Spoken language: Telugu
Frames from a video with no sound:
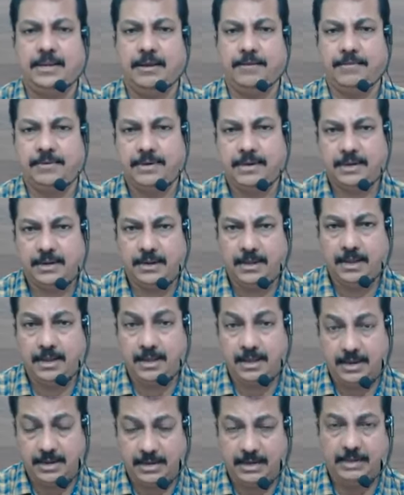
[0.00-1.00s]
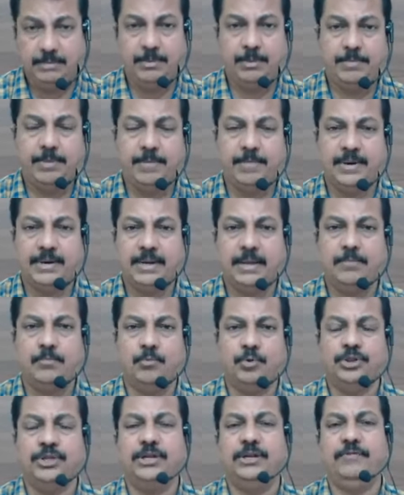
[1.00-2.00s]
గవర్నర్గా నియమింపబడ్డ
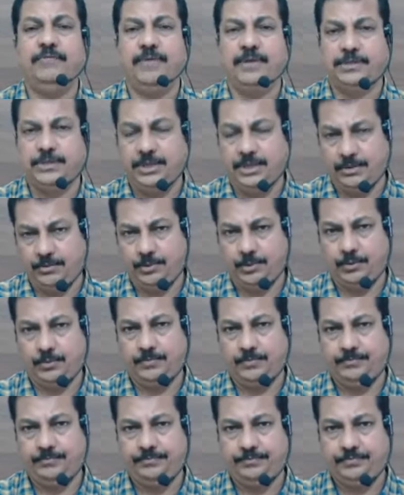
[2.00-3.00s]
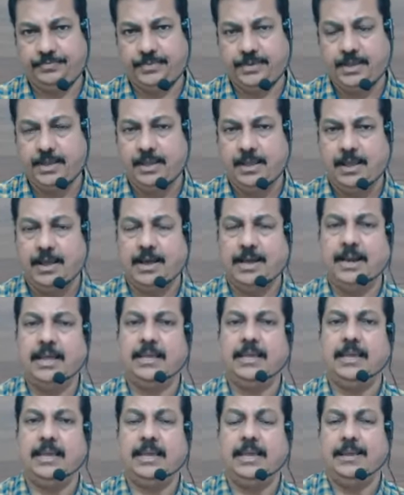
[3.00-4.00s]
మొదటి వ్యక్తి ఎవరు
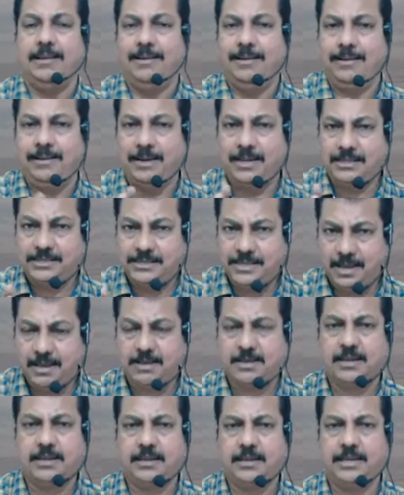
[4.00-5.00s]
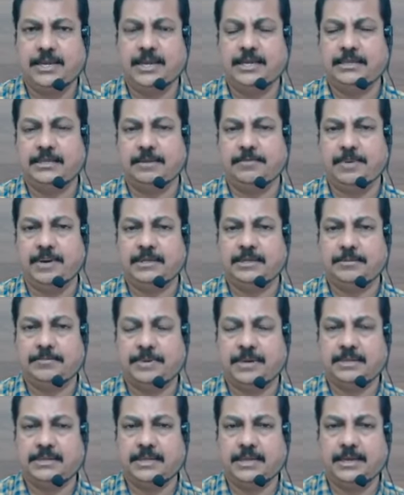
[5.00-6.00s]
అలాగే లద్దాఖ్ కేంద్రపాలిత
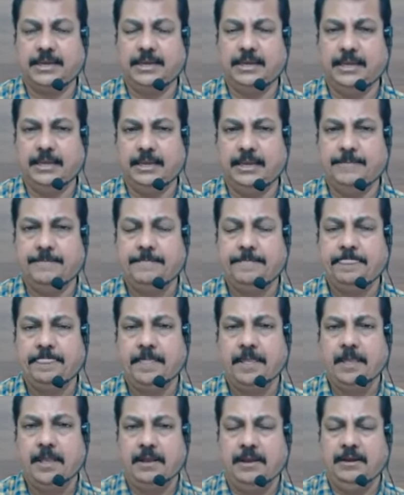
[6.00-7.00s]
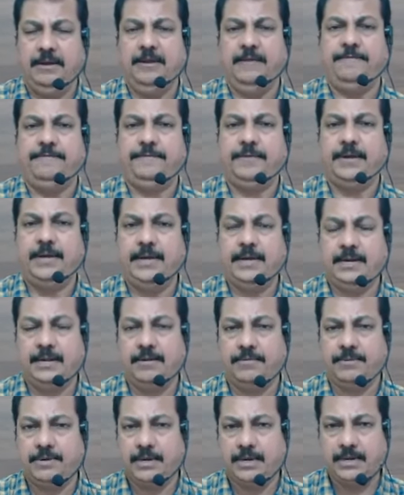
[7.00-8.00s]
ప్రాంతానికి లెఫ్టినెంట్
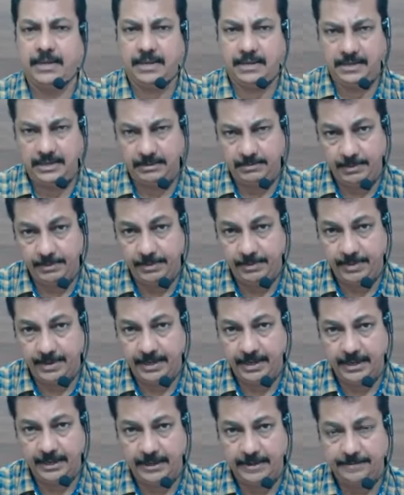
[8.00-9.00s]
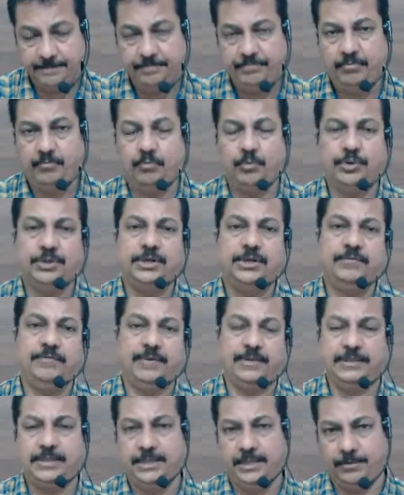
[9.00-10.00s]
గవర్నర్గా నియమింపబడిన మొదటి
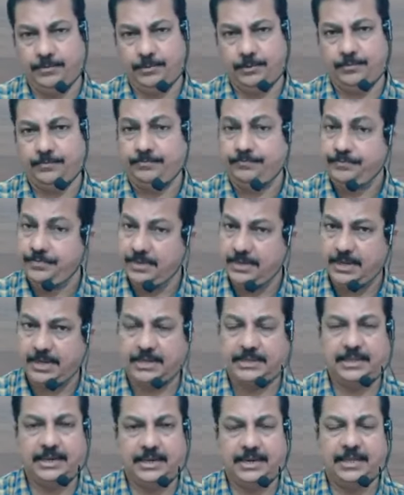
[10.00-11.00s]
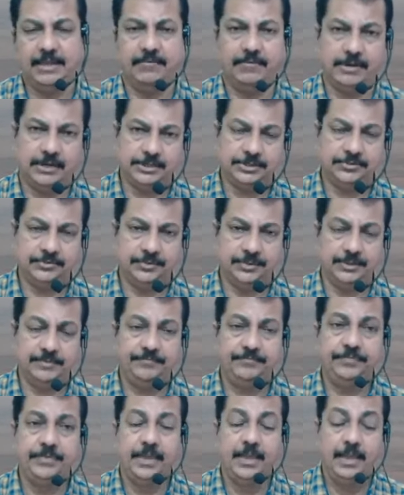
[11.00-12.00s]
వ్యక్తి ఎవరు అది అడిగే అవకాశం ఉంది
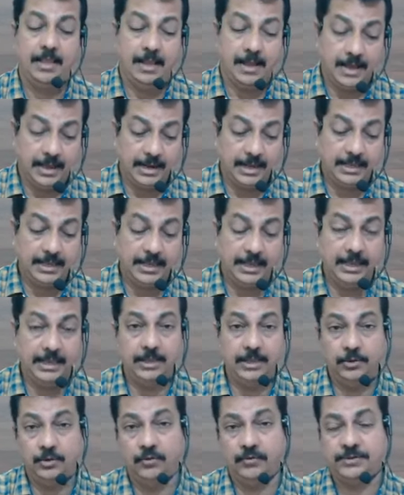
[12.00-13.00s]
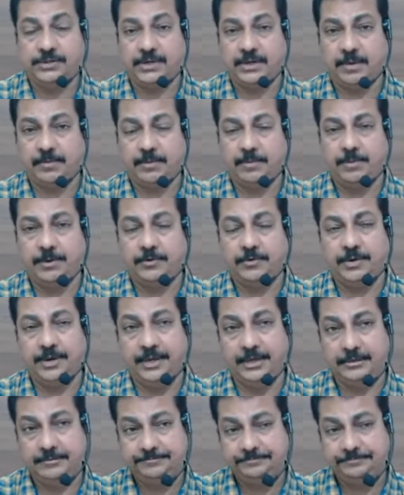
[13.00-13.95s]
అలాగే ఇంకో విషయం జ్ఞాపకం పెట్టుకోండి